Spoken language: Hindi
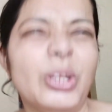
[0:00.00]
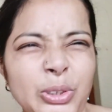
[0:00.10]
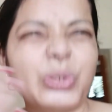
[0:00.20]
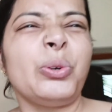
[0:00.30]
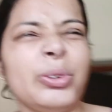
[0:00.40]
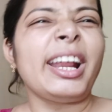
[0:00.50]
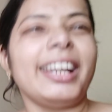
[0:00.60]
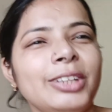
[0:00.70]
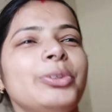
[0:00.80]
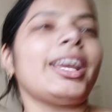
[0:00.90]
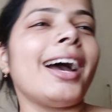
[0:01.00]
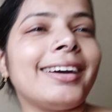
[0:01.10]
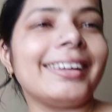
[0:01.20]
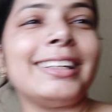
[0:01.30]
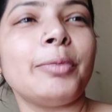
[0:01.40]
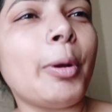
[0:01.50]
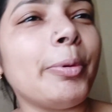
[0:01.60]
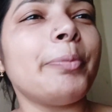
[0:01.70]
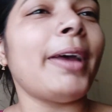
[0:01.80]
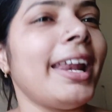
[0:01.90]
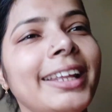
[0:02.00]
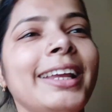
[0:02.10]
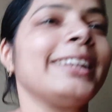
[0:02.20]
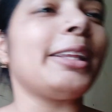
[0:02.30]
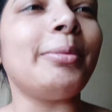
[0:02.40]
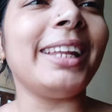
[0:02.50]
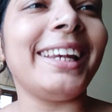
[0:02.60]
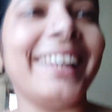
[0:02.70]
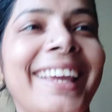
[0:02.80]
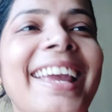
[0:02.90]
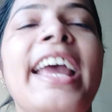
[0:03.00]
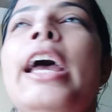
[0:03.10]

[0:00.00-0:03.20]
तो छोड़ो रहने तो क्या करना है जब कपड़े पहन लेंगे तब ले लेंगे